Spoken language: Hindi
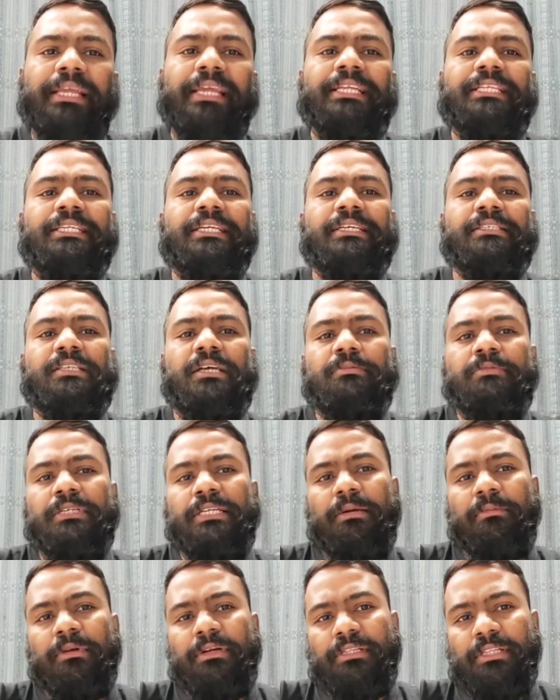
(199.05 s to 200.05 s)
के के हिसाब से
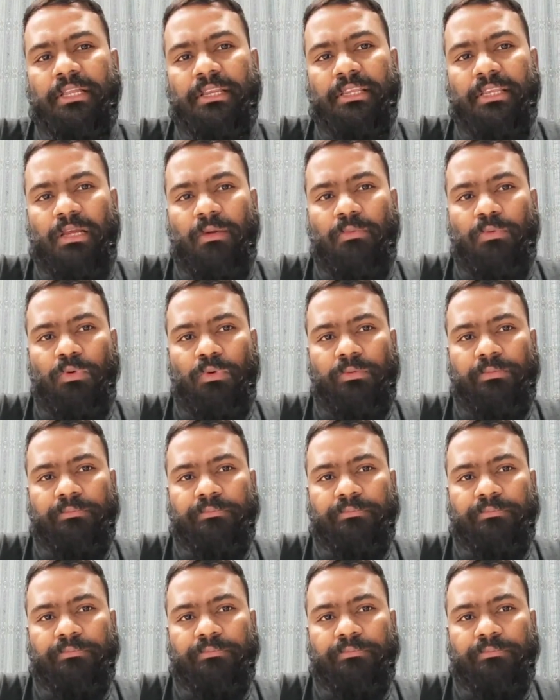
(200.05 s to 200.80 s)
टैबलेट देनी है आपको